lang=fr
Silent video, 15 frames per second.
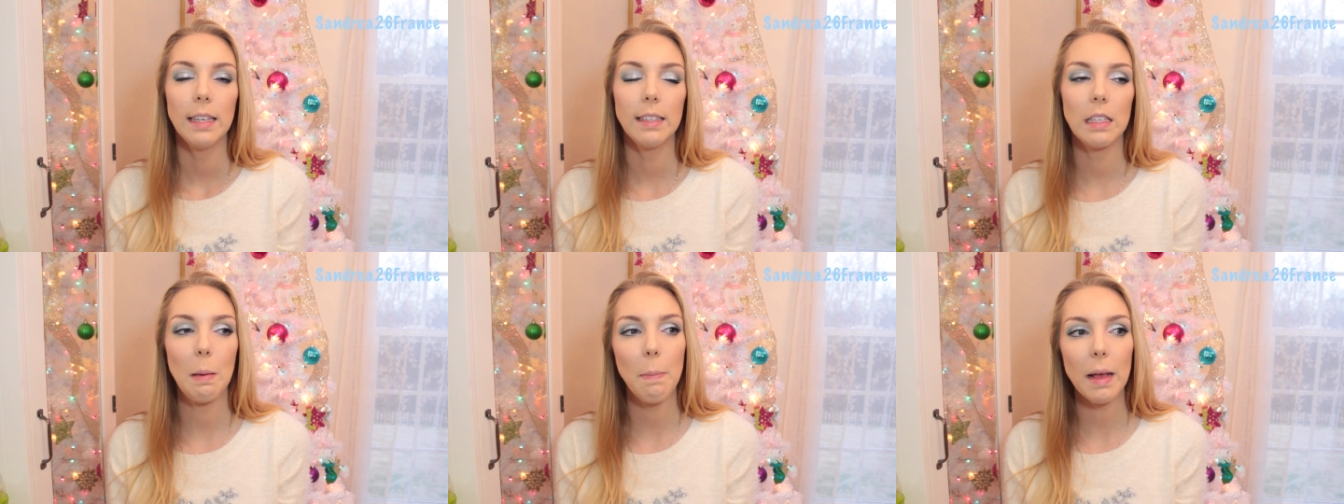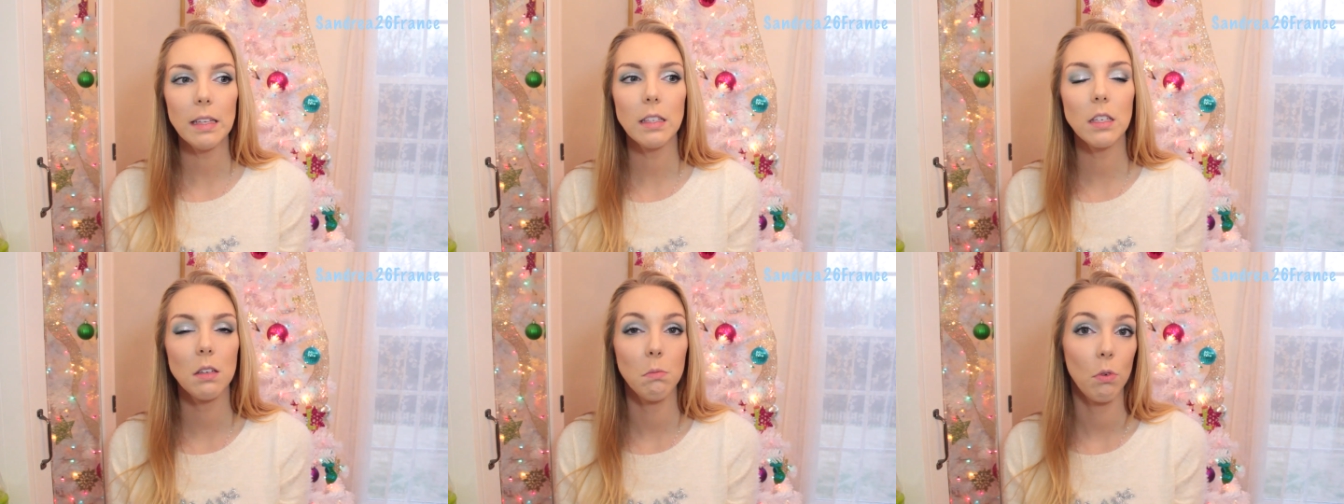c'est pas
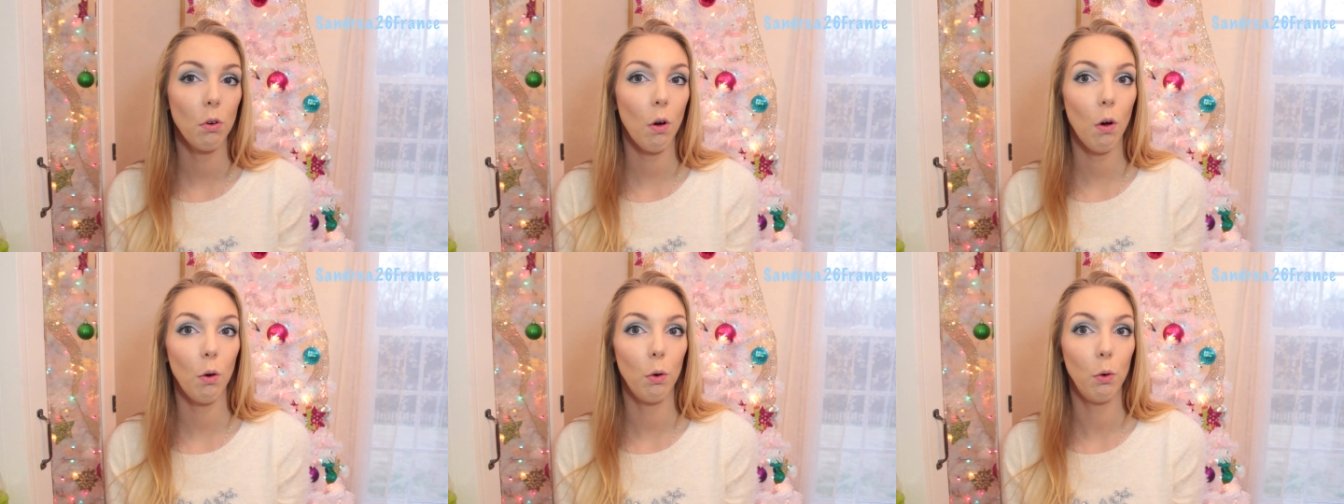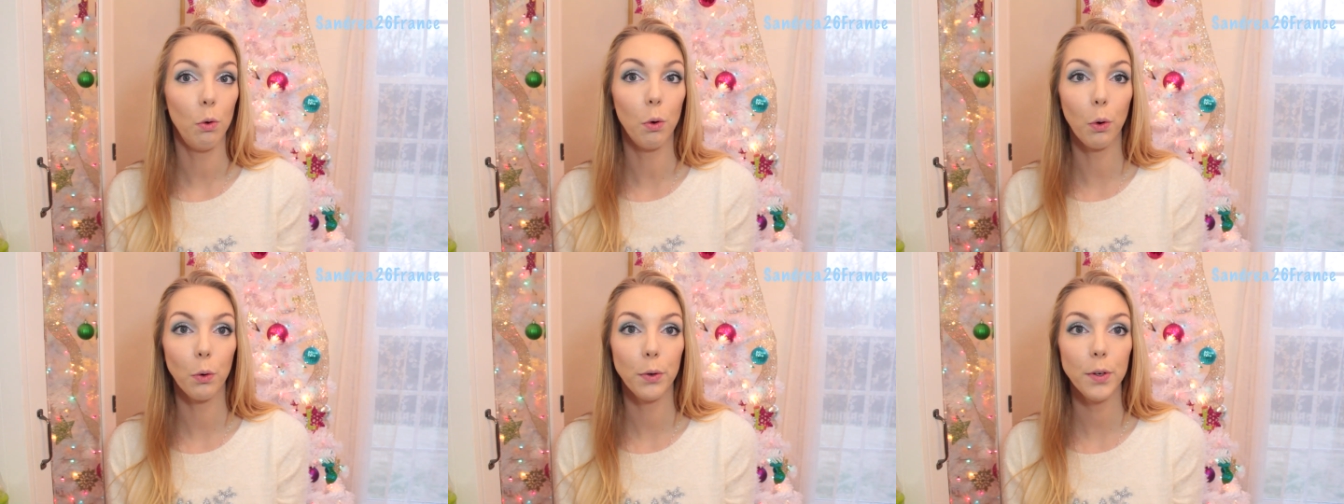ce qui me rend
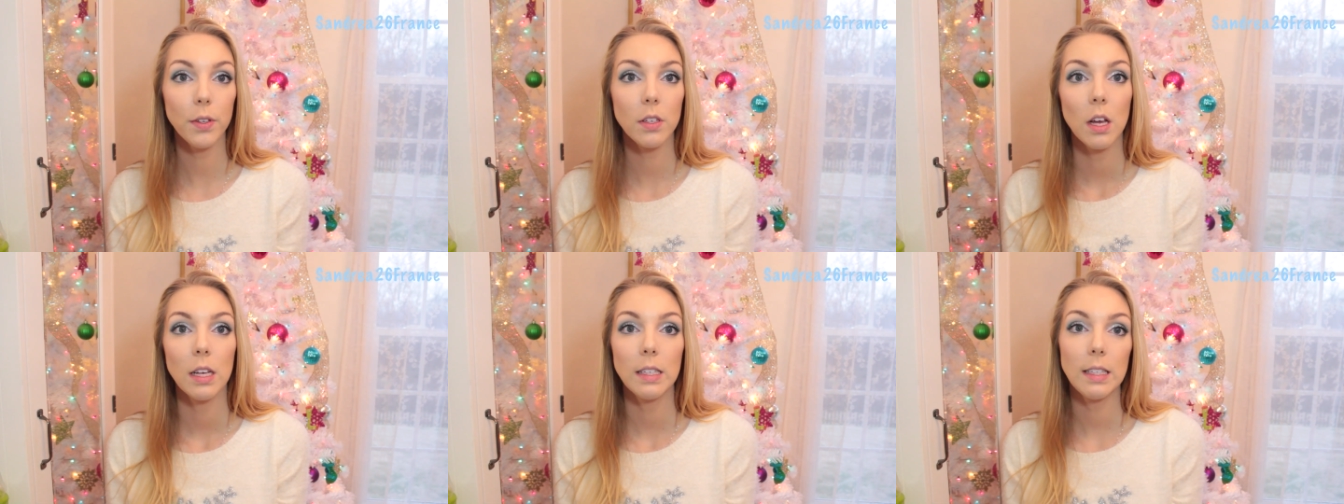heureuse heureuse.